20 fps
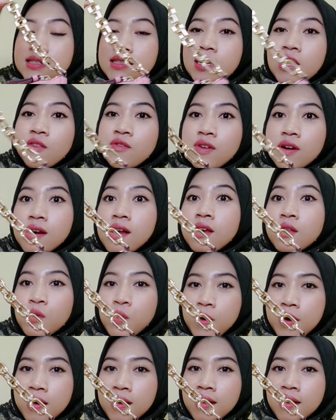silver
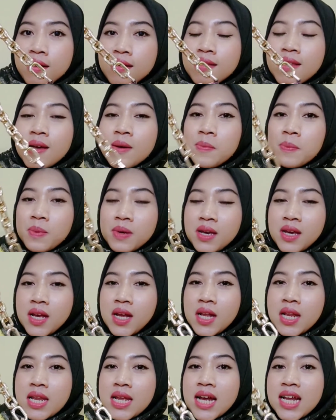hardware
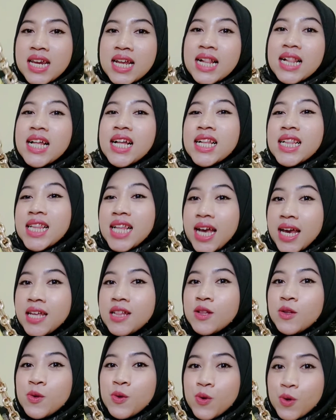tapi ini adalah
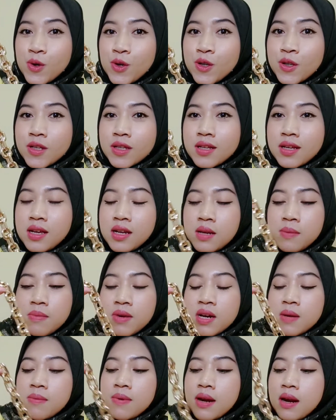light gold ini
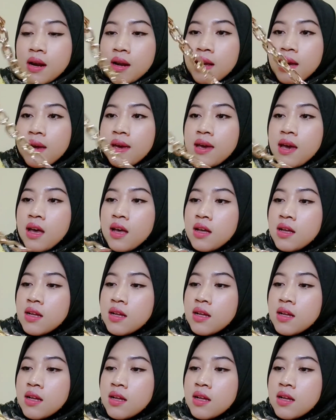bener-bener kayak